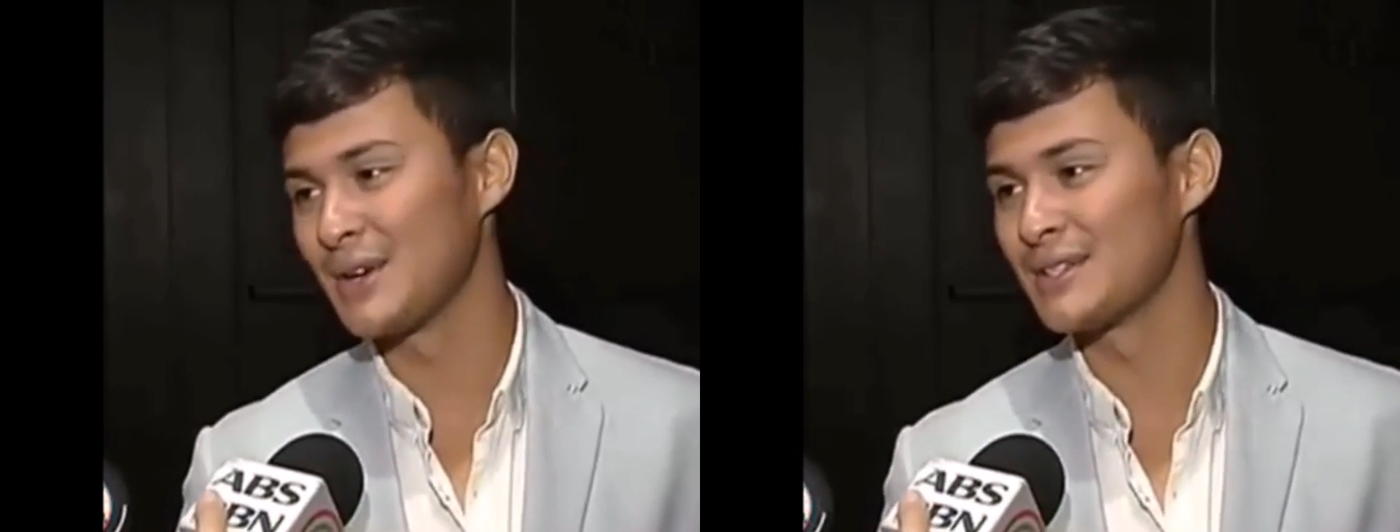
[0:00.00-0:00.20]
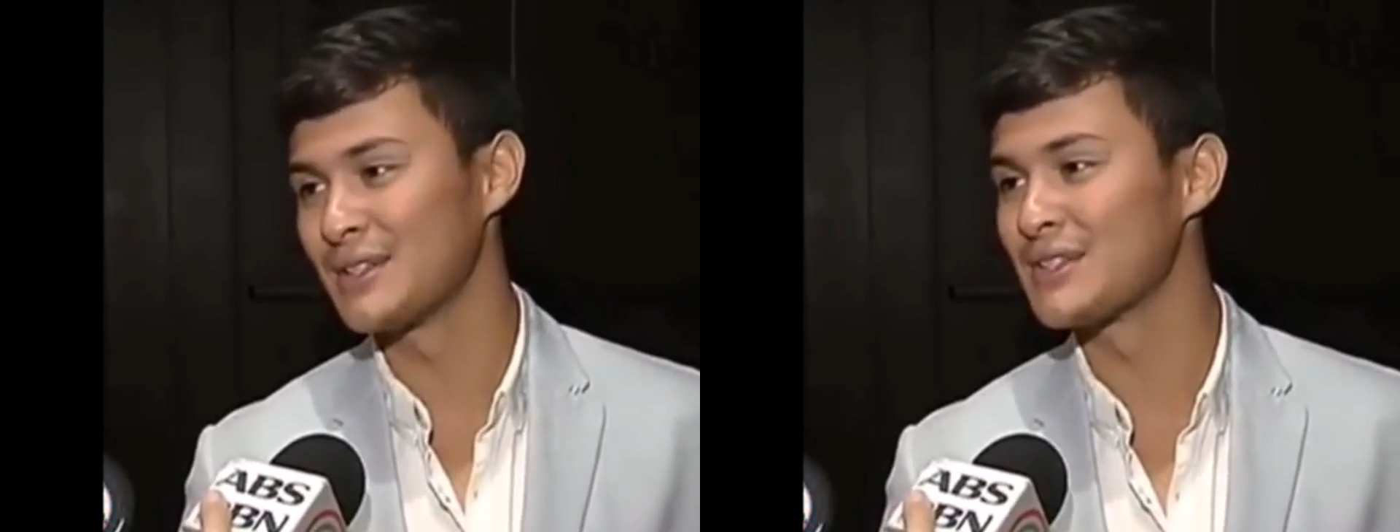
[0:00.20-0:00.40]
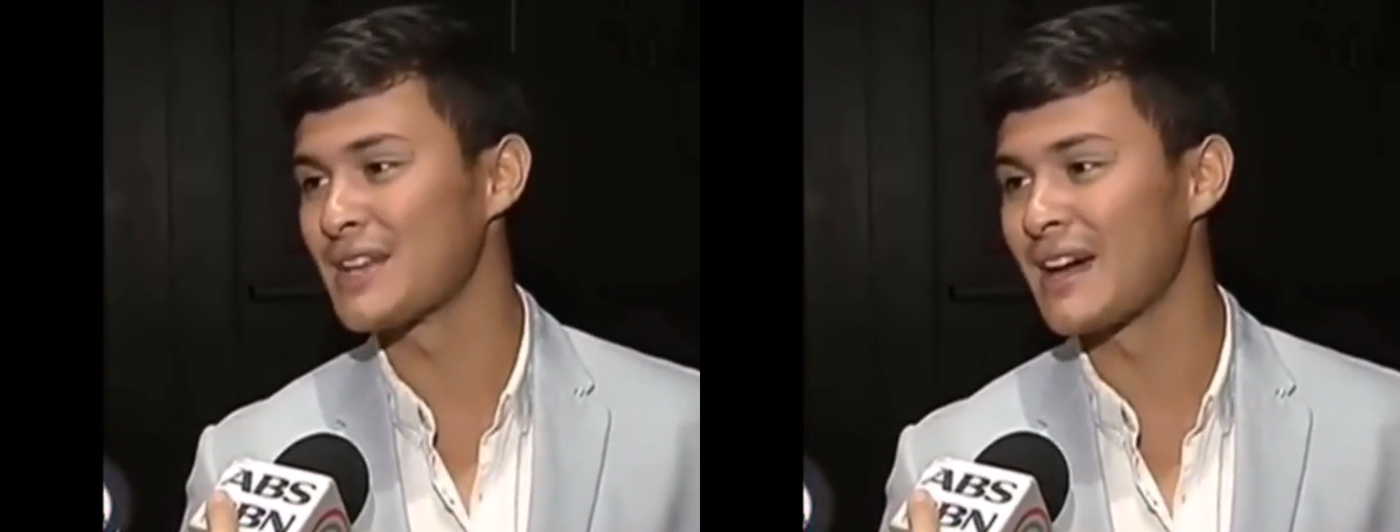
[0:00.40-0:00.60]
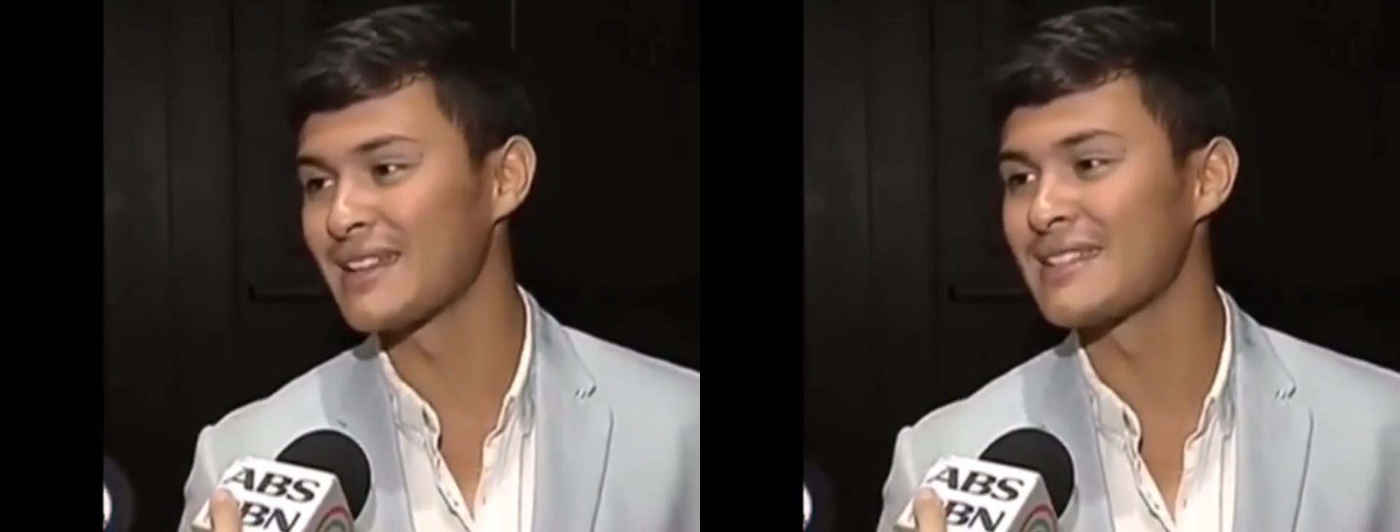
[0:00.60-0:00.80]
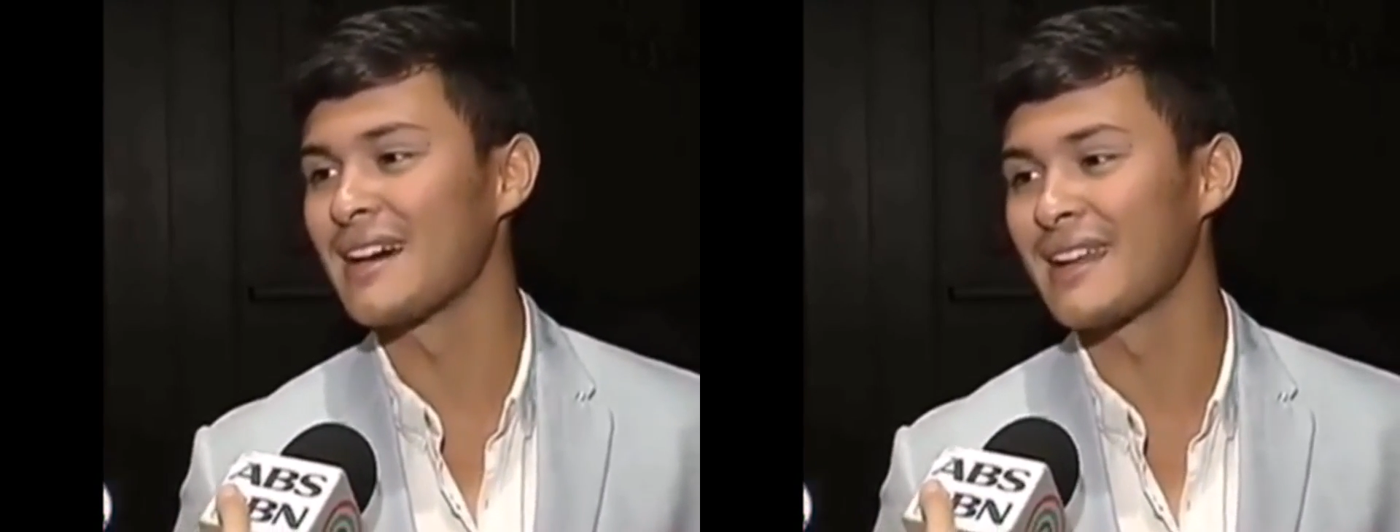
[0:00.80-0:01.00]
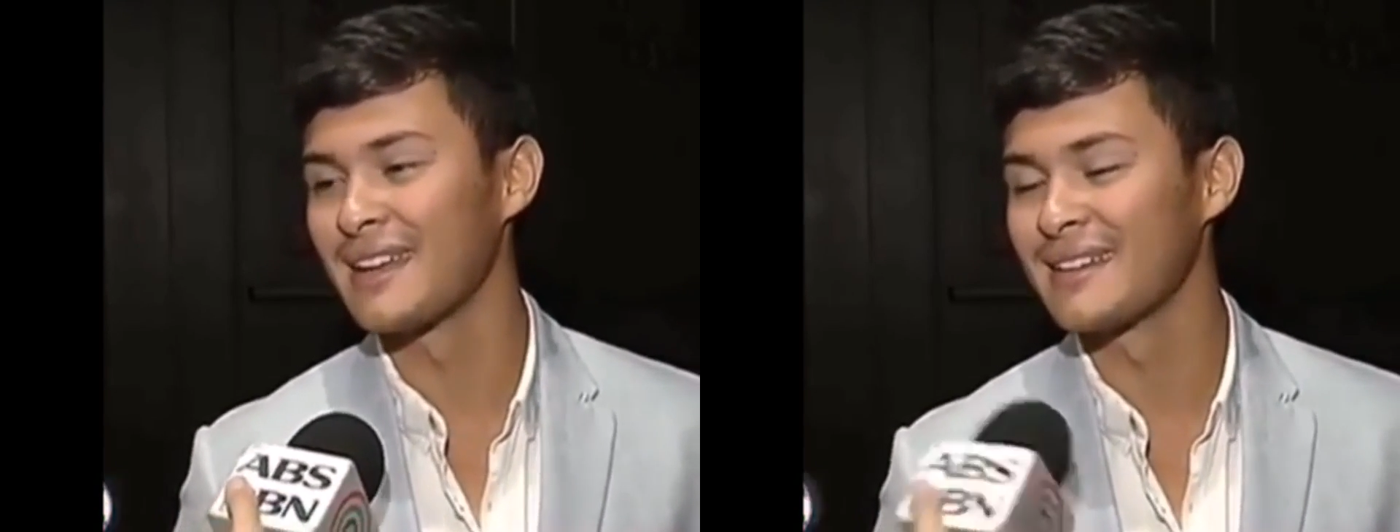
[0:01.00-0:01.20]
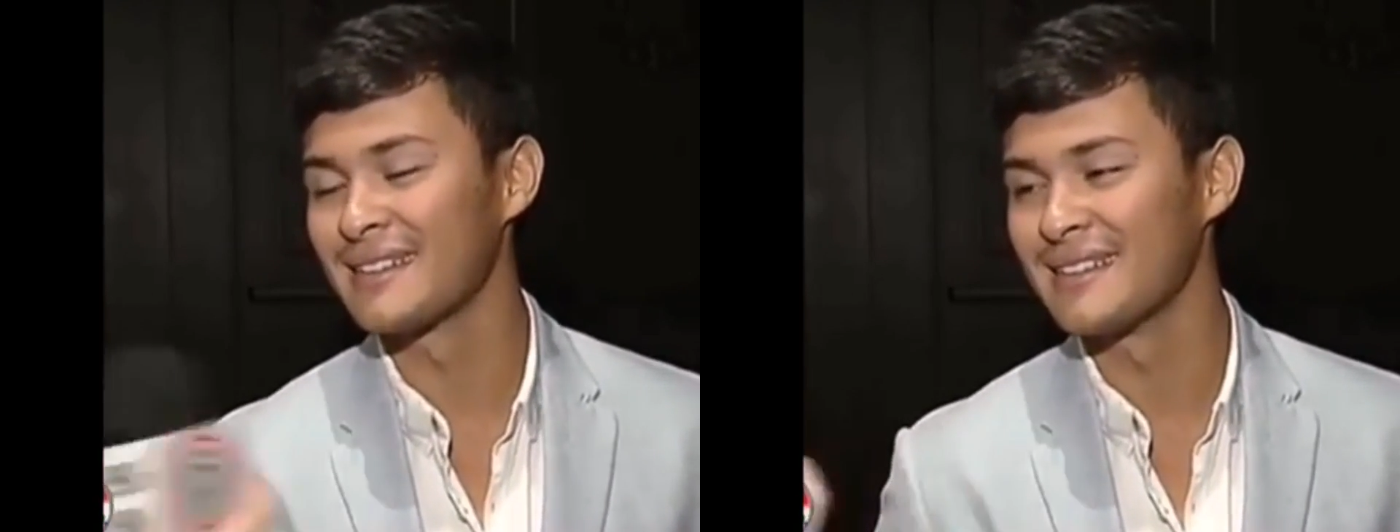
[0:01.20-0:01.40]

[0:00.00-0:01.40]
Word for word: She just calls, you know, Sarah, Sarah.